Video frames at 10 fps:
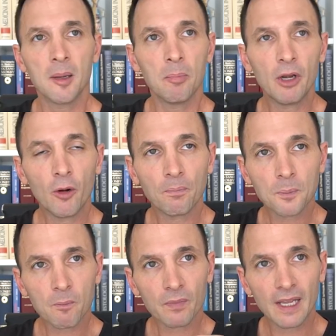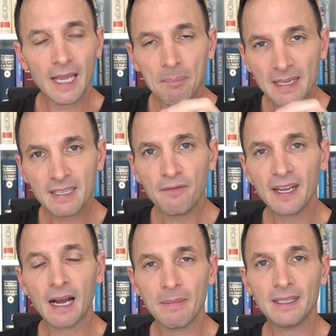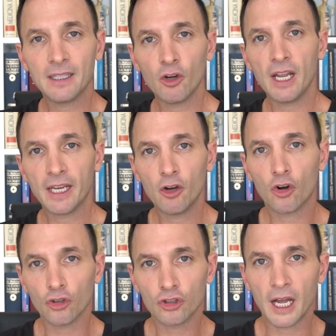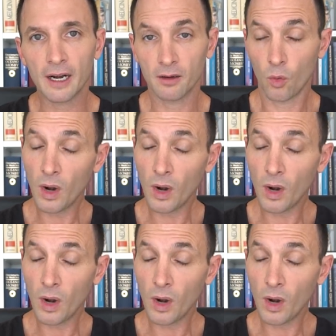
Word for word: Pero Específicamente hoy les quiero contar